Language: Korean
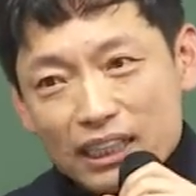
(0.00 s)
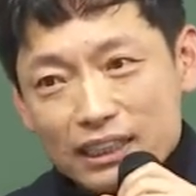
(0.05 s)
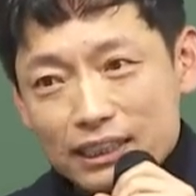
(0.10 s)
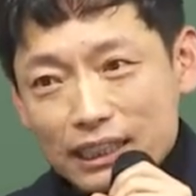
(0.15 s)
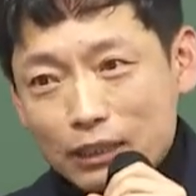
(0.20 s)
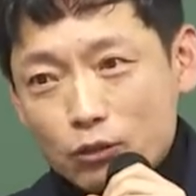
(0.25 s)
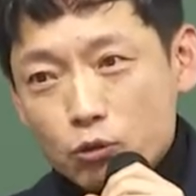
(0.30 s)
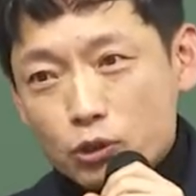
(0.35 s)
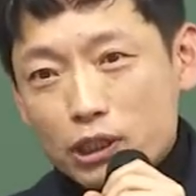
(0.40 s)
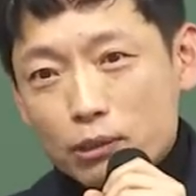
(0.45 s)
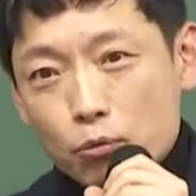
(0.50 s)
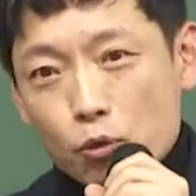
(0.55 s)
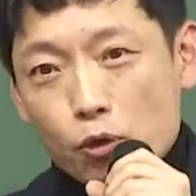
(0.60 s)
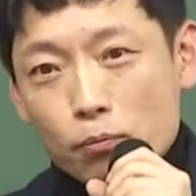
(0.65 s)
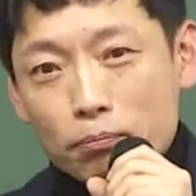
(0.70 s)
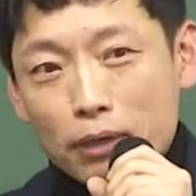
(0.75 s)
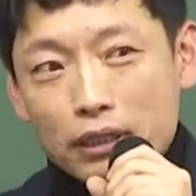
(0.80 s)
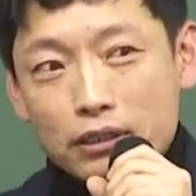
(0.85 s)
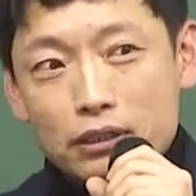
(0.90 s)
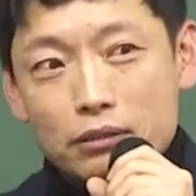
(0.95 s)
자동차
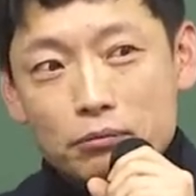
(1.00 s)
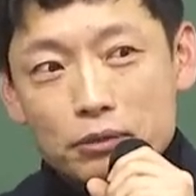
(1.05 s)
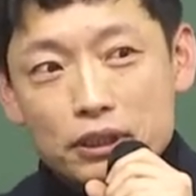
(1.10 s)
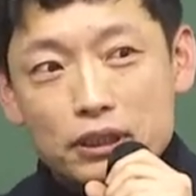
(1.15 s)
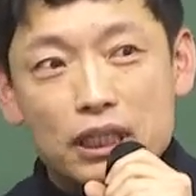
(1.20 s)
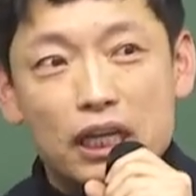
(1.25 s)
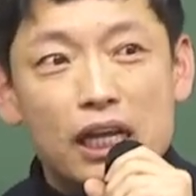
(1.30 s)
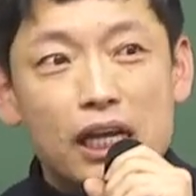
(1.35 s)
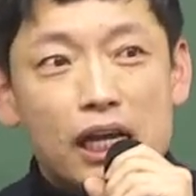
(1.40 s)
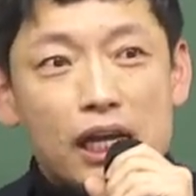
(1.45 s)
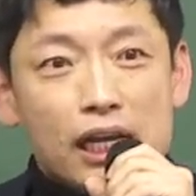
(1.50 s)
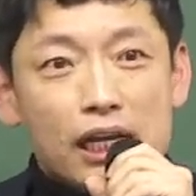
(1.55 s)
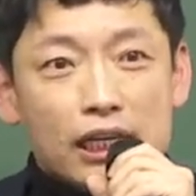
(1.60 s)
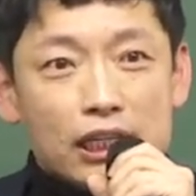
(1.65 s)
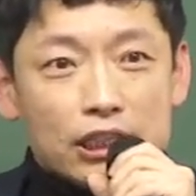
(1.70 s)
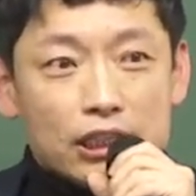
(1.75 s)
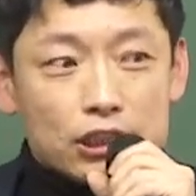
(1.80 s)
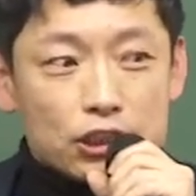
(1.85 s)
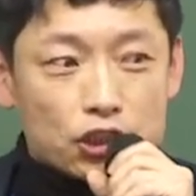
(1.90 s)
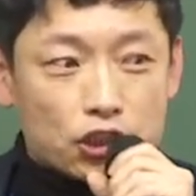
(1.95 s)
보험만큼은
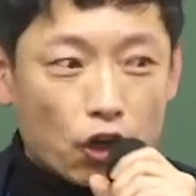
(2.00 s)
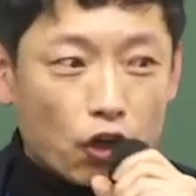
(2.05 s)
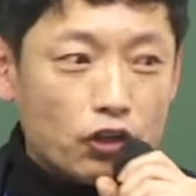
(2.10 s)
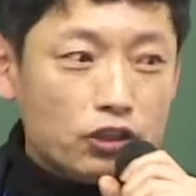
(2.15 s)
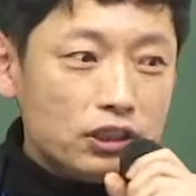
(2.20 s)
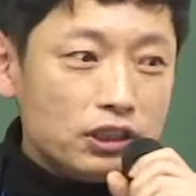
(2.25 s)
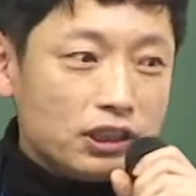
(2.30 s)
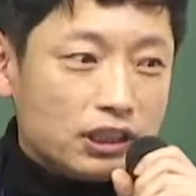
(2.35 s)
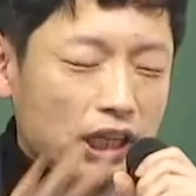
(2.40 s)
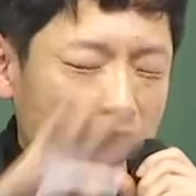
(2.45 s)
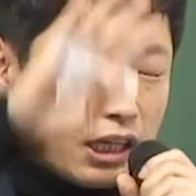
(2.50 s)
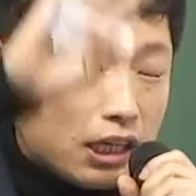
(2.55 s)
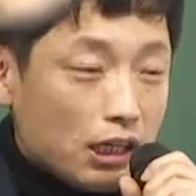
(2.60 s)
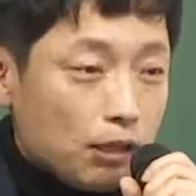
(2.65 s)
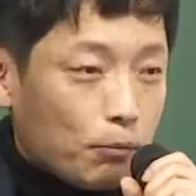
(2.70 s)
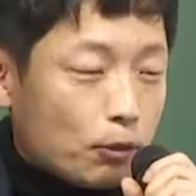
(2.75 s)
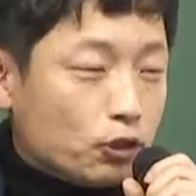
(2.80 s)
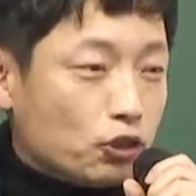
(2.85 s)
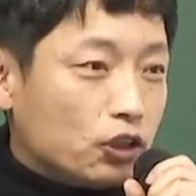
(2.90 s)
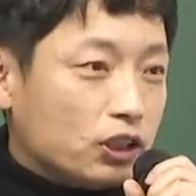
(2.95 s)

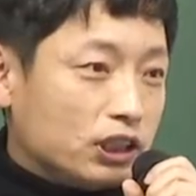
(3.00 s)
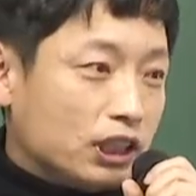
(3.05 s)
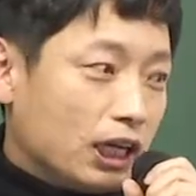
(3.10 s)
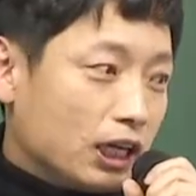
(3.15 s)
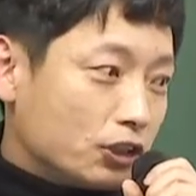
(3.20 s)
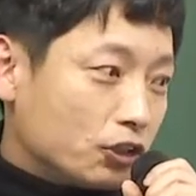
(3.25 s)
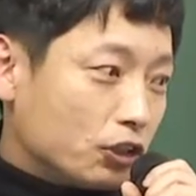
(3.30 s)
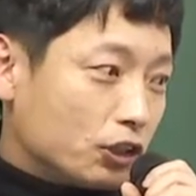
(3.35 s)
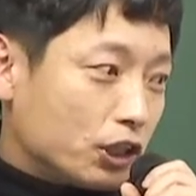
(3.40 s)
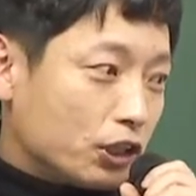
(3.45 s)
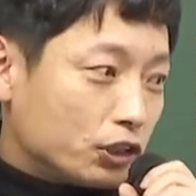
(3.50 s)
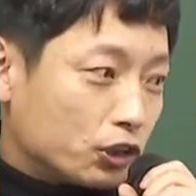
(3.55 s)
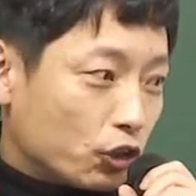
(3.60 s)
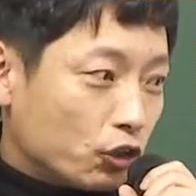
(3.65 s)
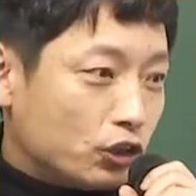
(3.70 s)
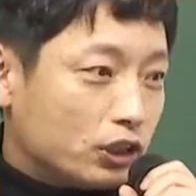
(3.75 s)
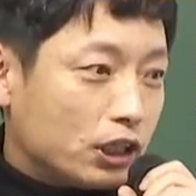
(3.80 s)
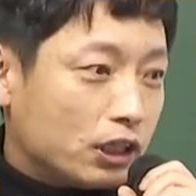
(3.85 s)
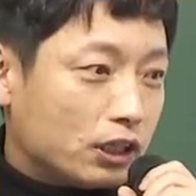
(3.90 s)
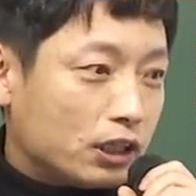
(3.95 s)
전체를 먼저 이해하셔야 돼요.
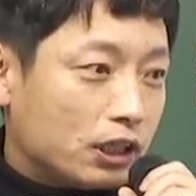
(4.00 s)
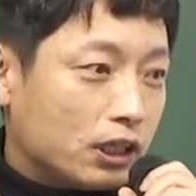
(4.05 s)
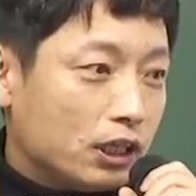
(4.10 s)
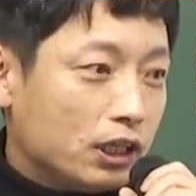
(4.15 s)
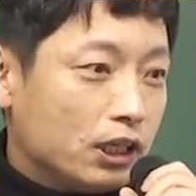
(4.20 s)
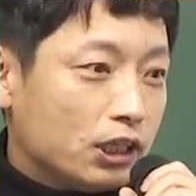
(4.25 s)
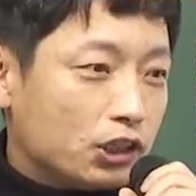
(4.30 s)
전체를.